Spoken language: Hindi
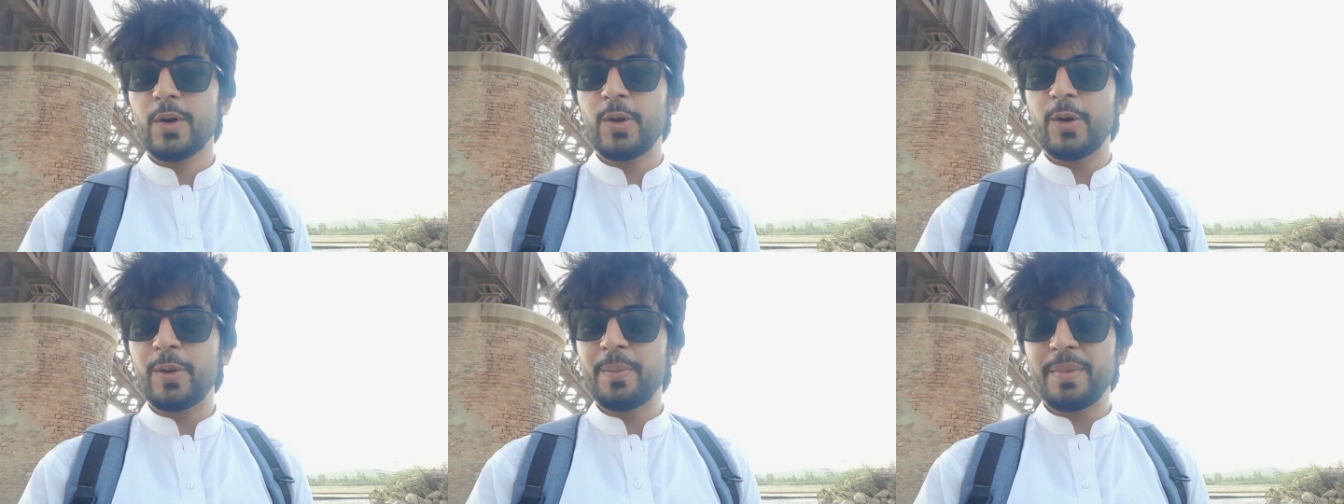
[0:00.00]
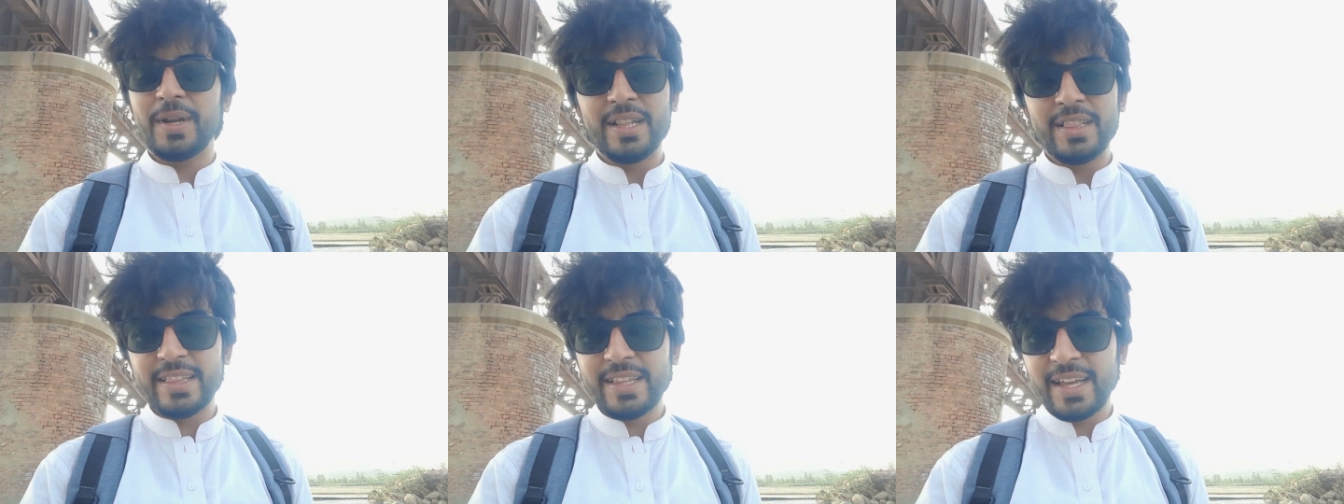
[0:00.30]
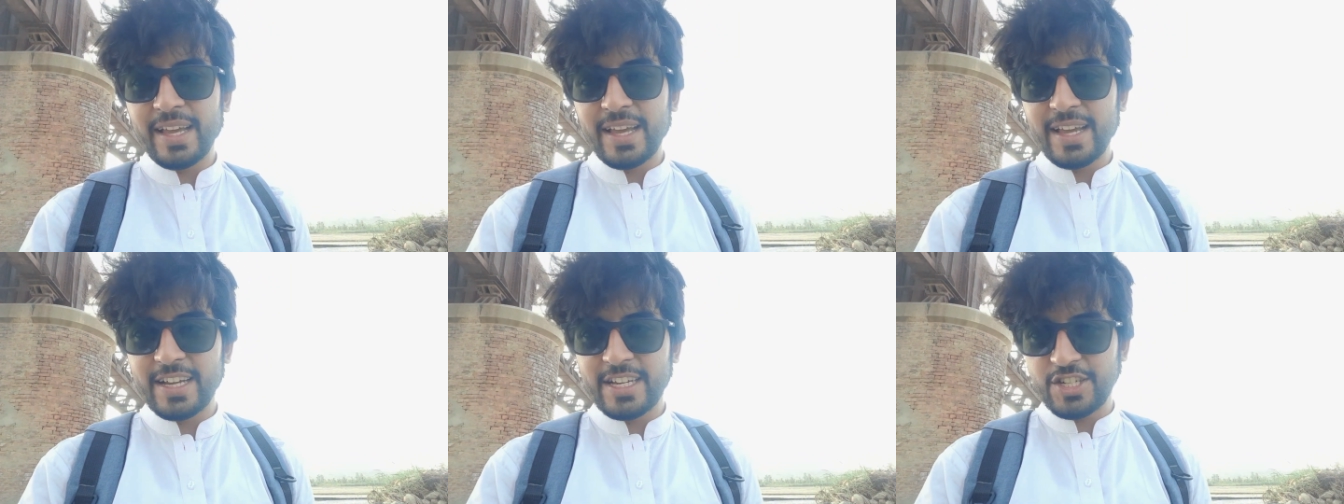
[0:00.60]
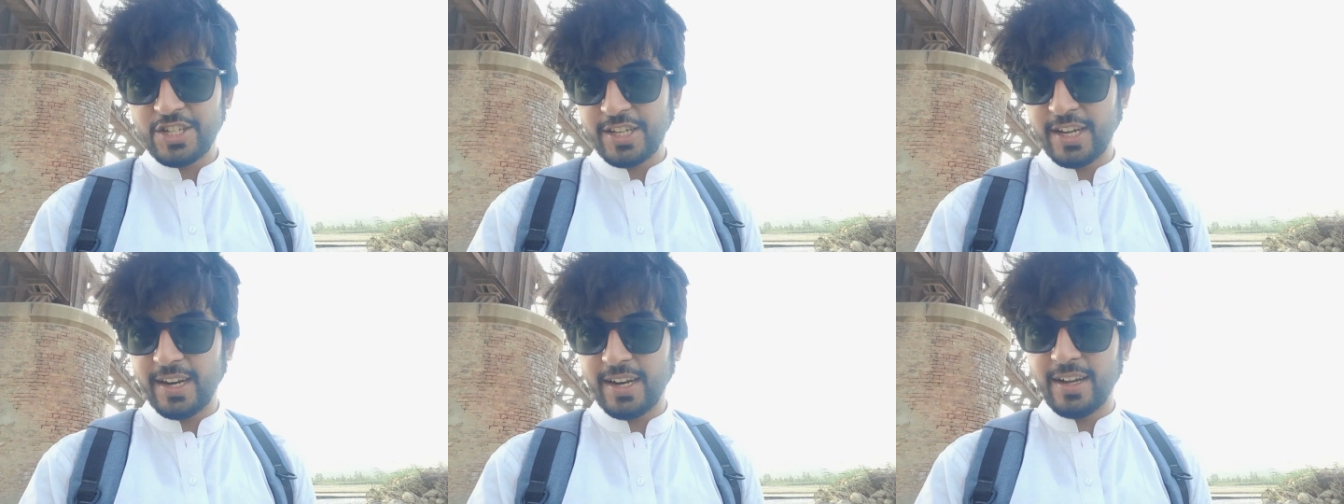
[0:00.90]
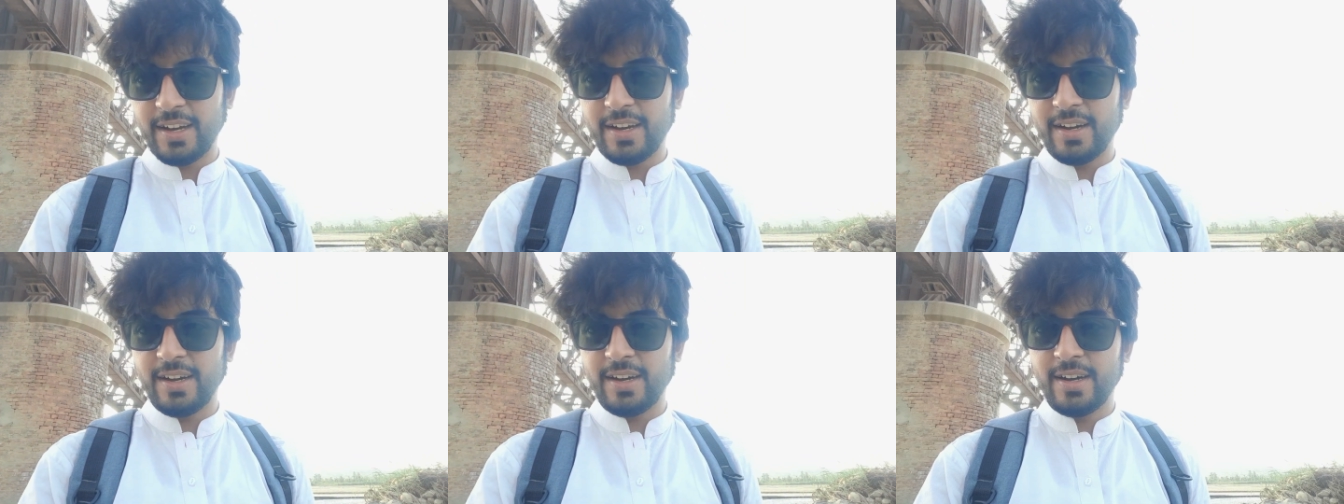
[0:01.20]
और मिलते हैं
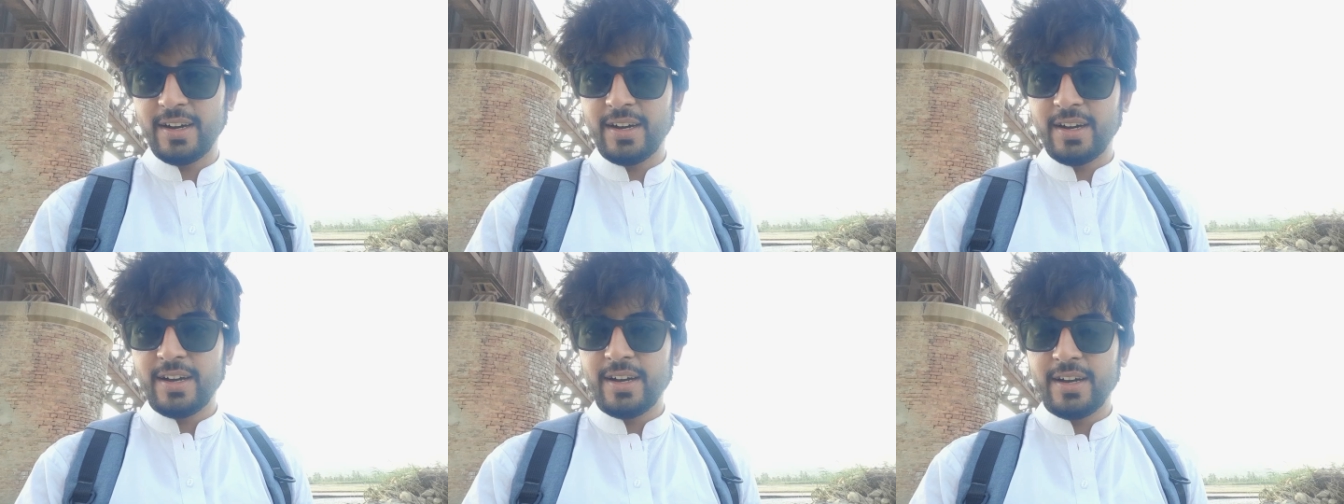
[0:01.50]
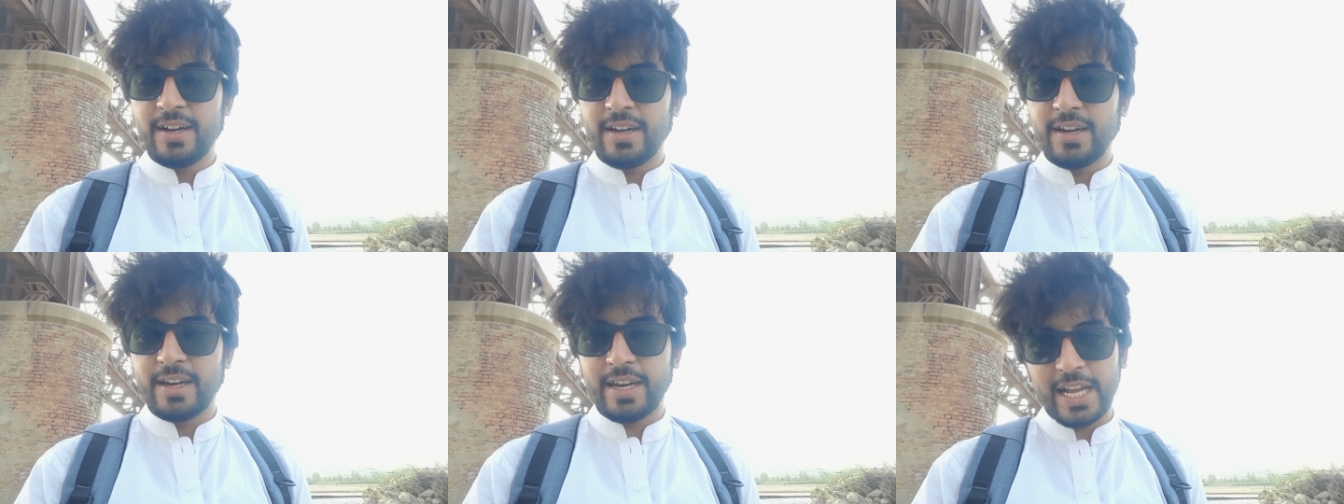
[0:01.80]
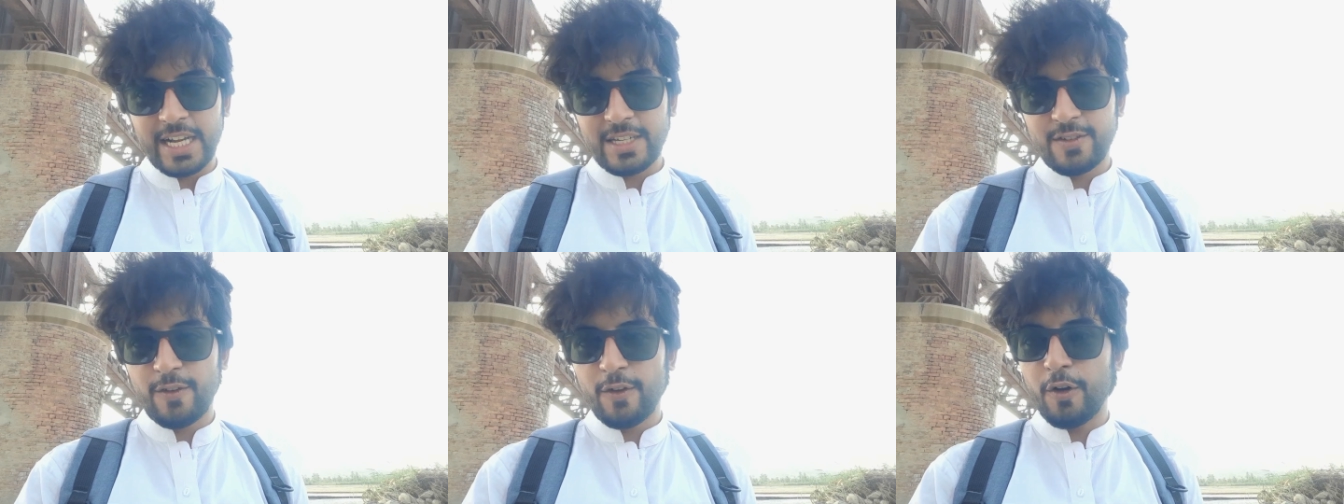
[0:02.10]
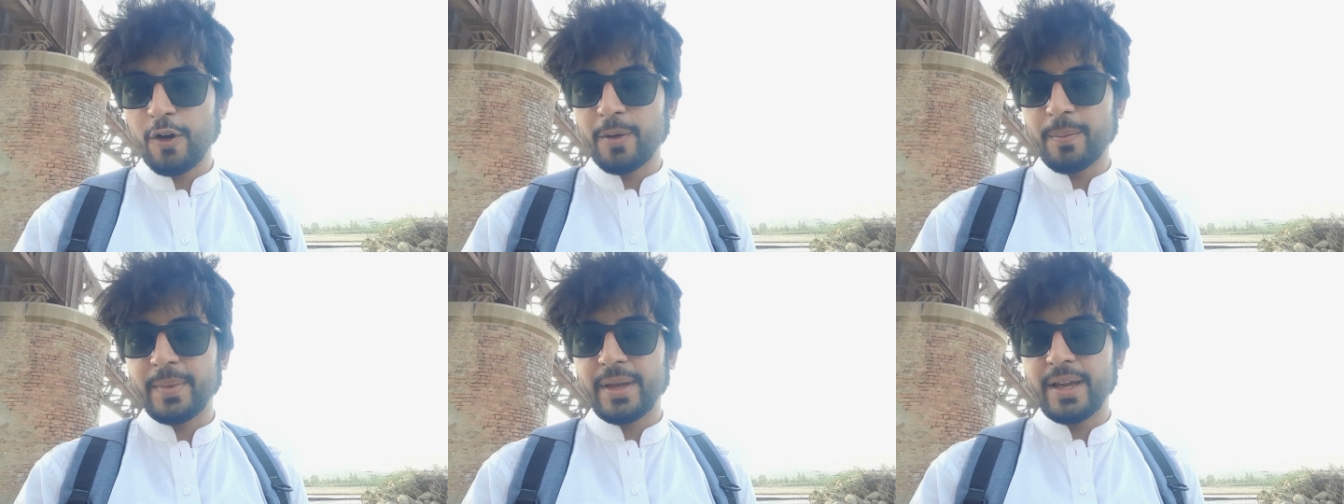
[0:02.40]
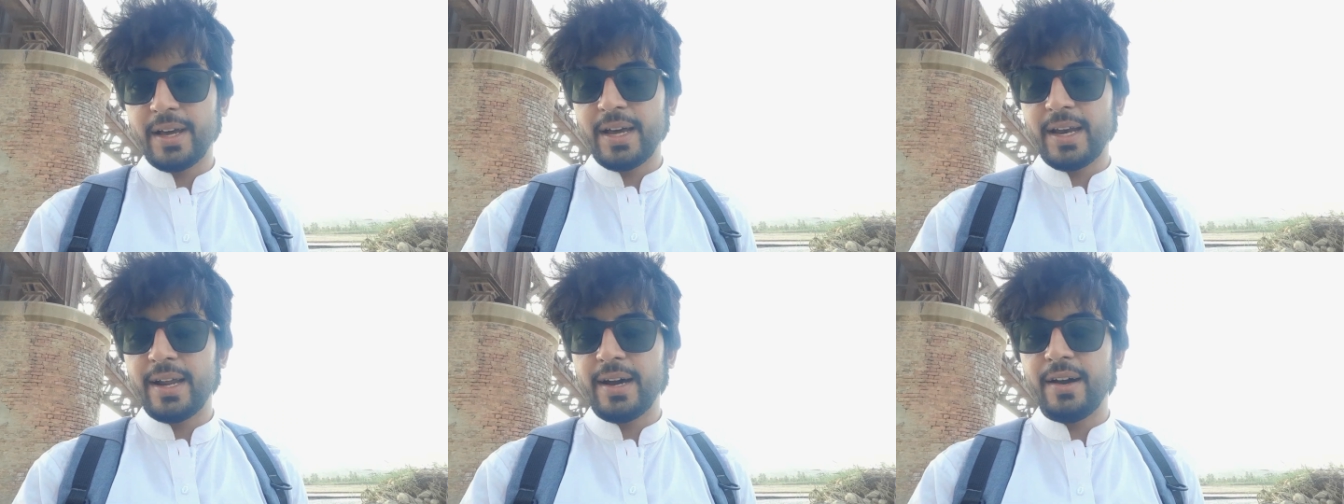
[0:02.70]
इन नेक्स्ट व्लॉग
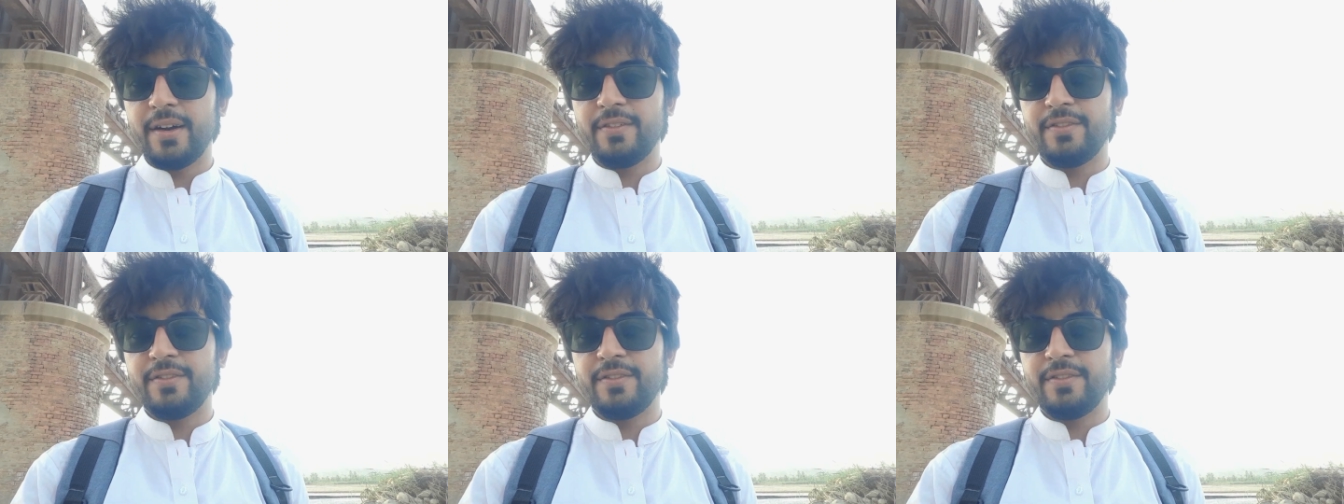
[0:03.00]
में अल्लाह